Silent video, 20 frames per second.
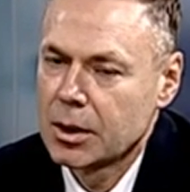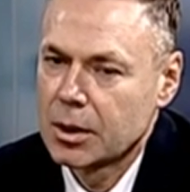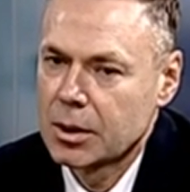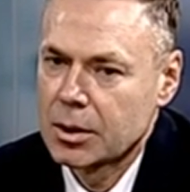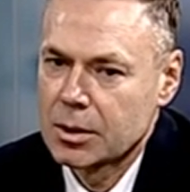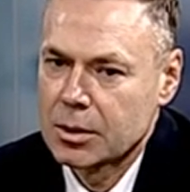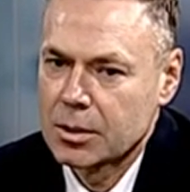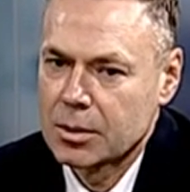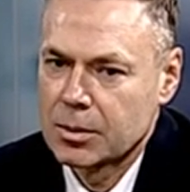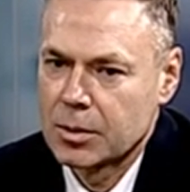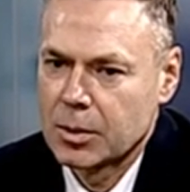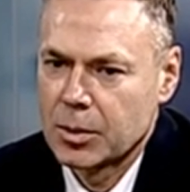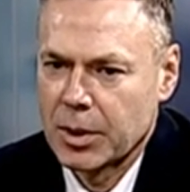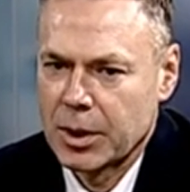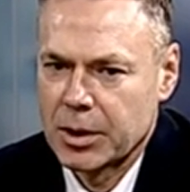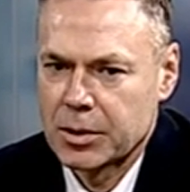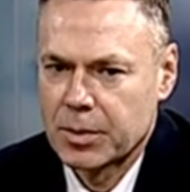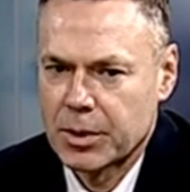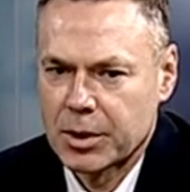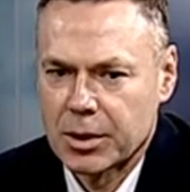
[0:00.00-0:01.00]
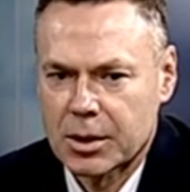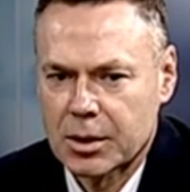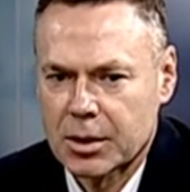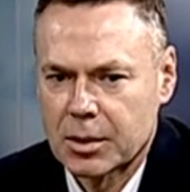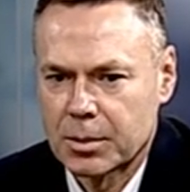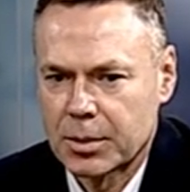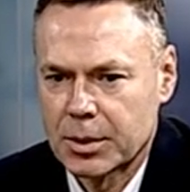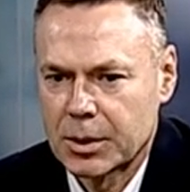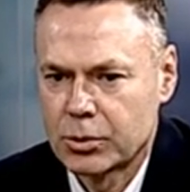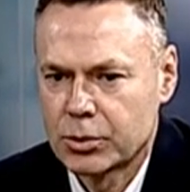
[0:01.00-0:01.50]
э, порядка, порядка там
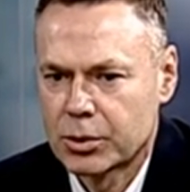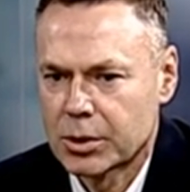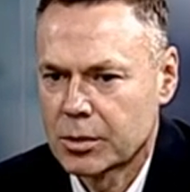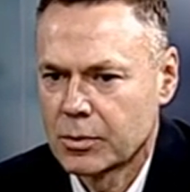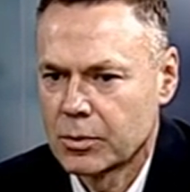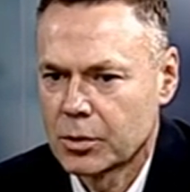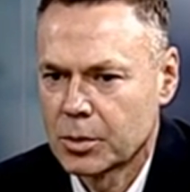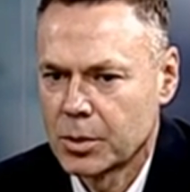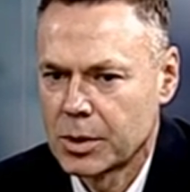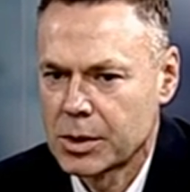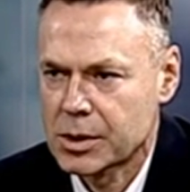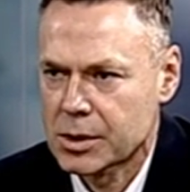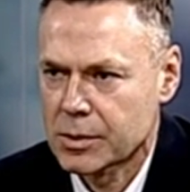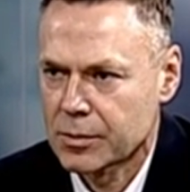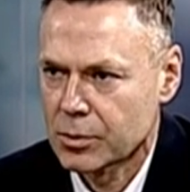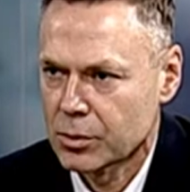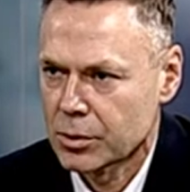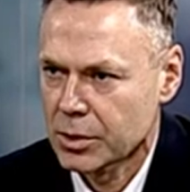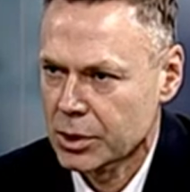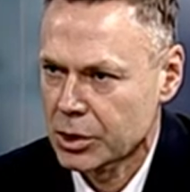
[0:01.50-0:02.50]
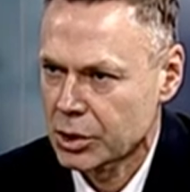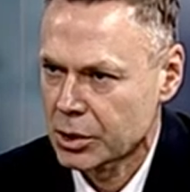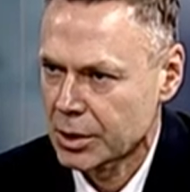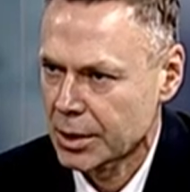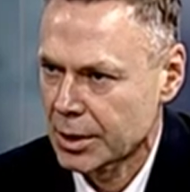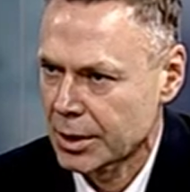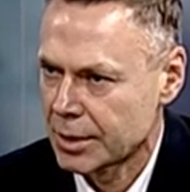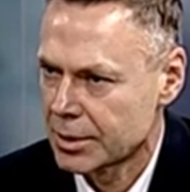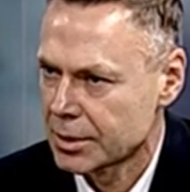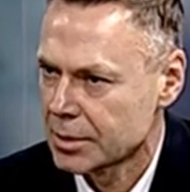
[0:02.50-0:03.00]
полутора-двух месяцев только
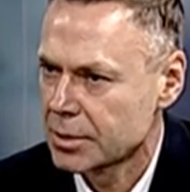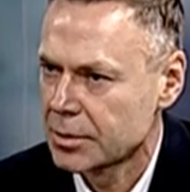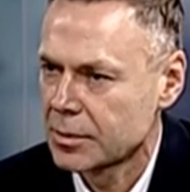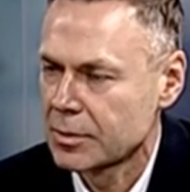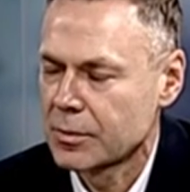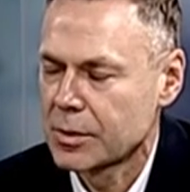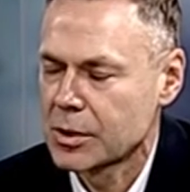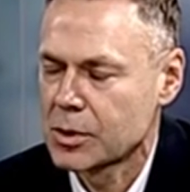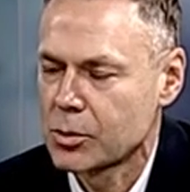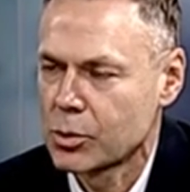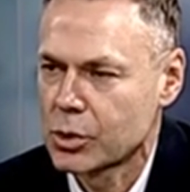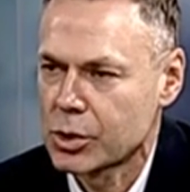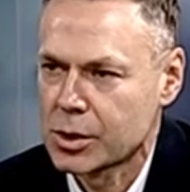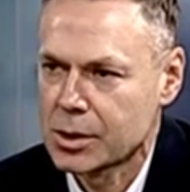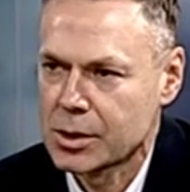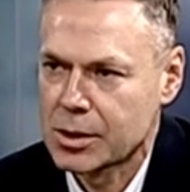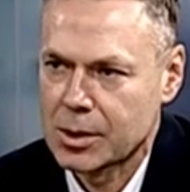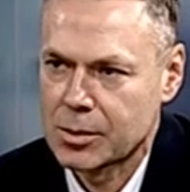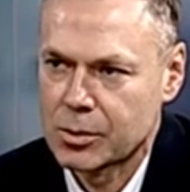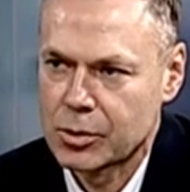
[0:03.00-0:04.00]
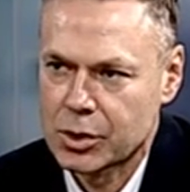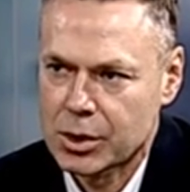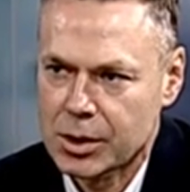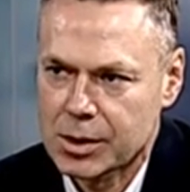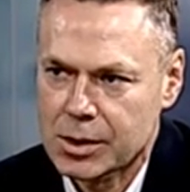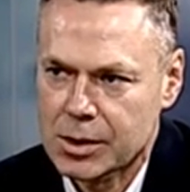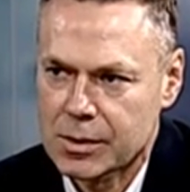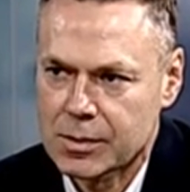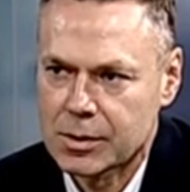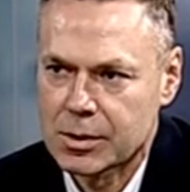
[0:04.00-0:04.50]
считали возможность там
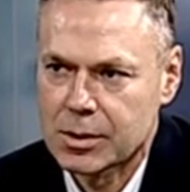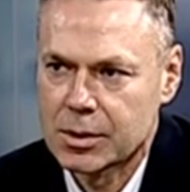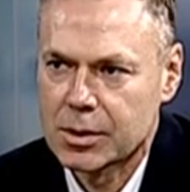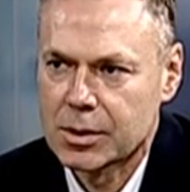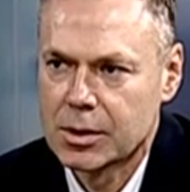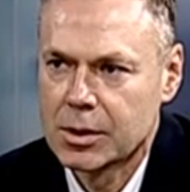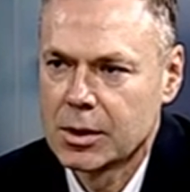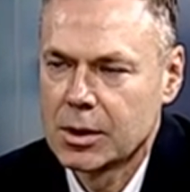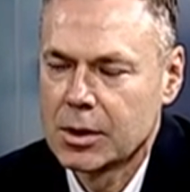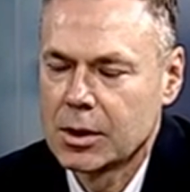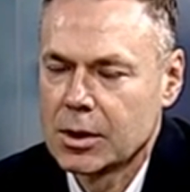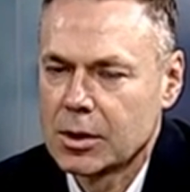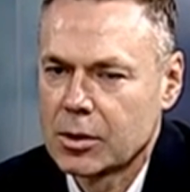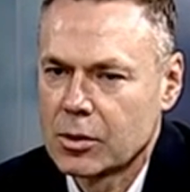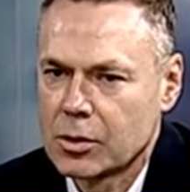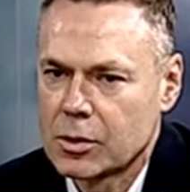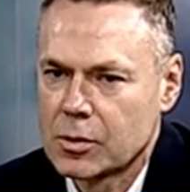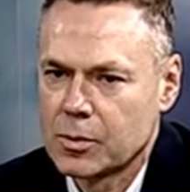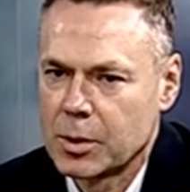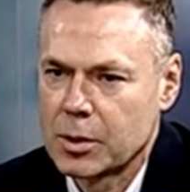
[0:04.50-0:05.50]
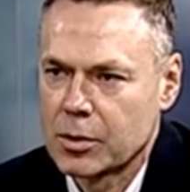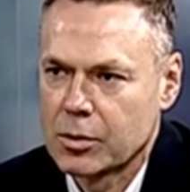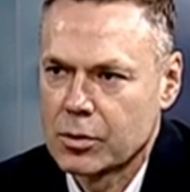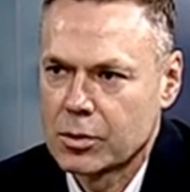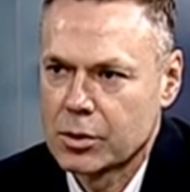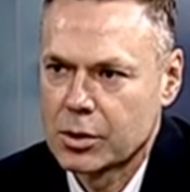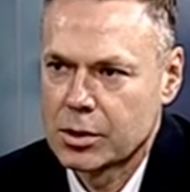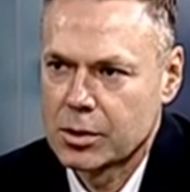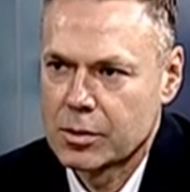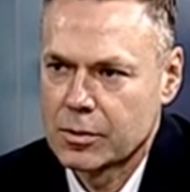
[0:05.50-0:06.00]
участвовать. Угу. То есть в первую,
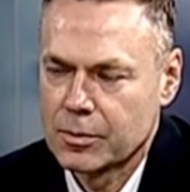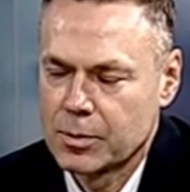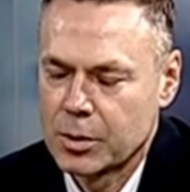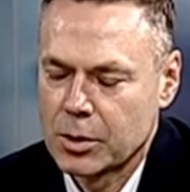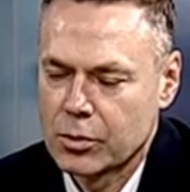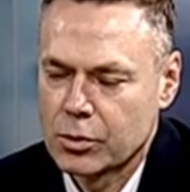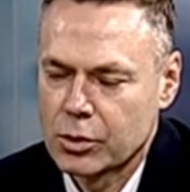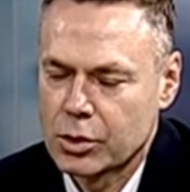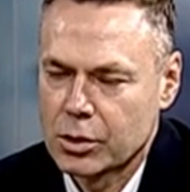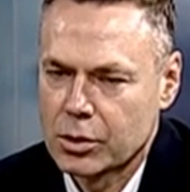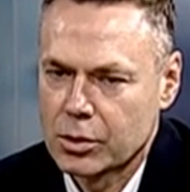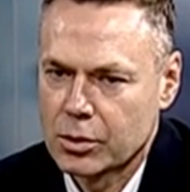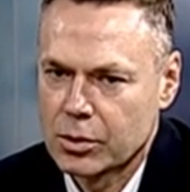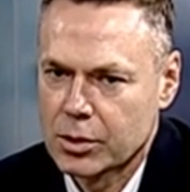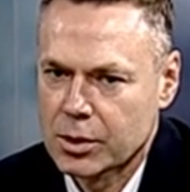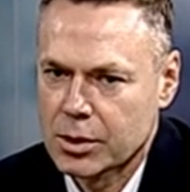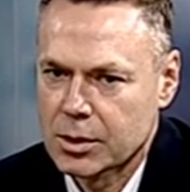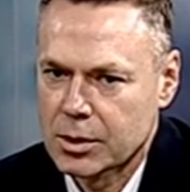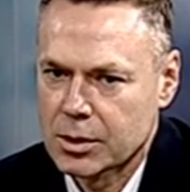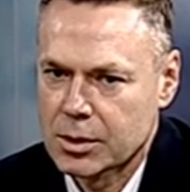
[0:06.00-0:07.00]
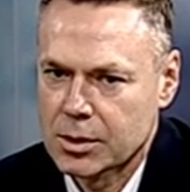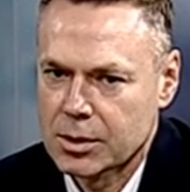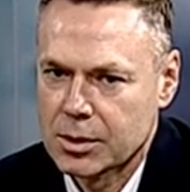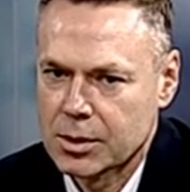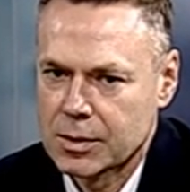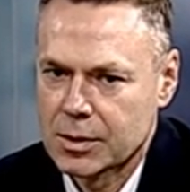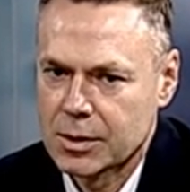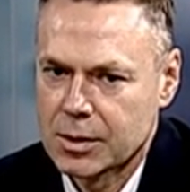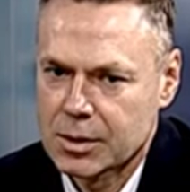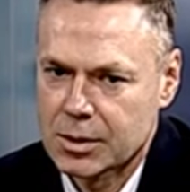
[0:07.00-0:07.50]
очередь, в первую очередь только,
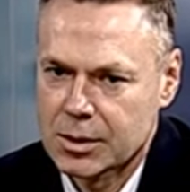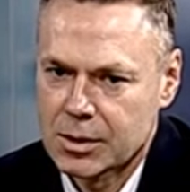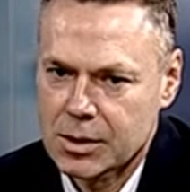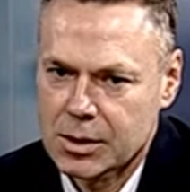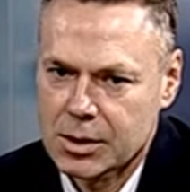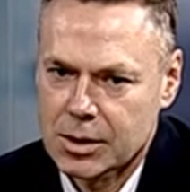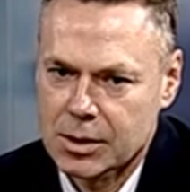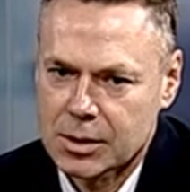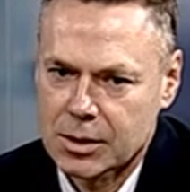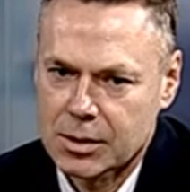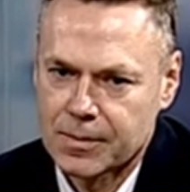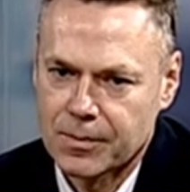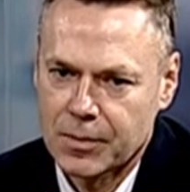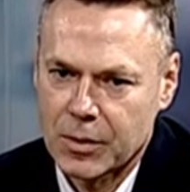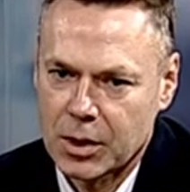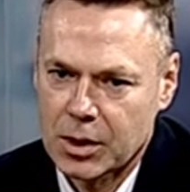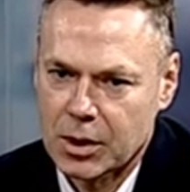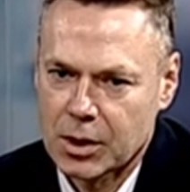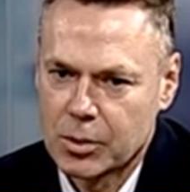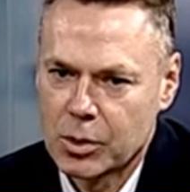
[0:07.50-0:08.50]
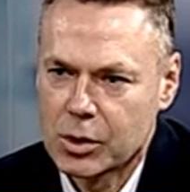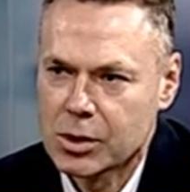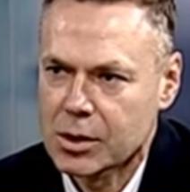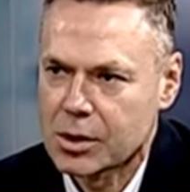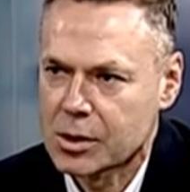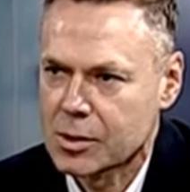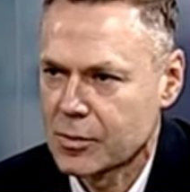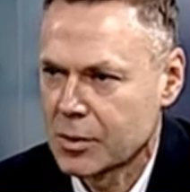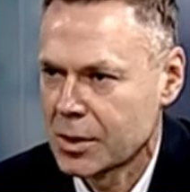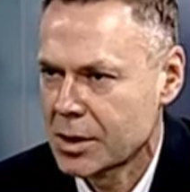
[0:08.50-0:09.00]
наверное, с экономической, а
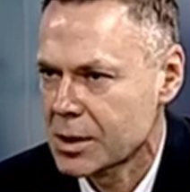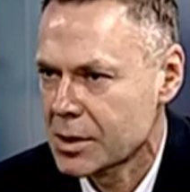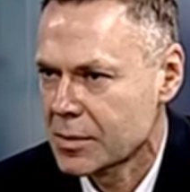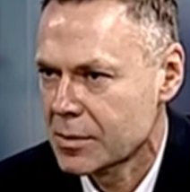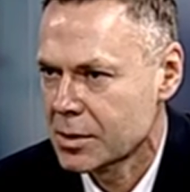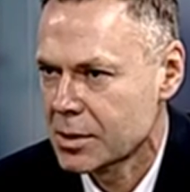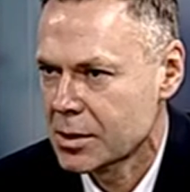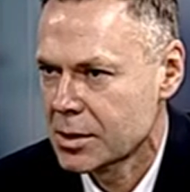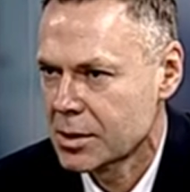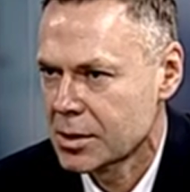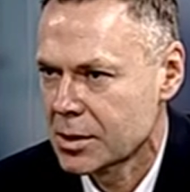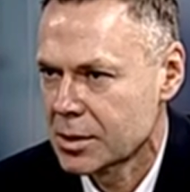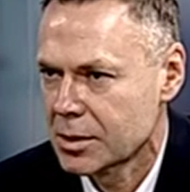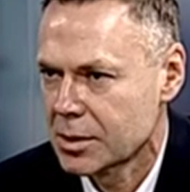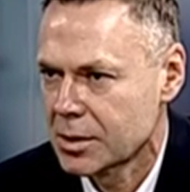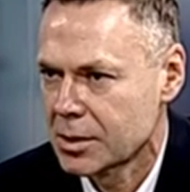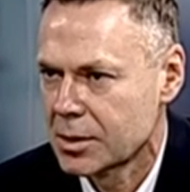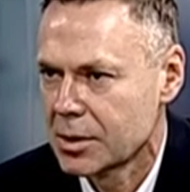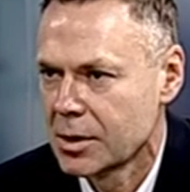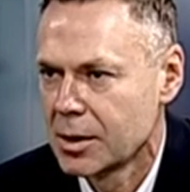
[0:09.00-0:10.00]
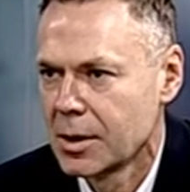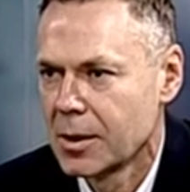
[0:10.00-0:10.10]
с финансовой стороны –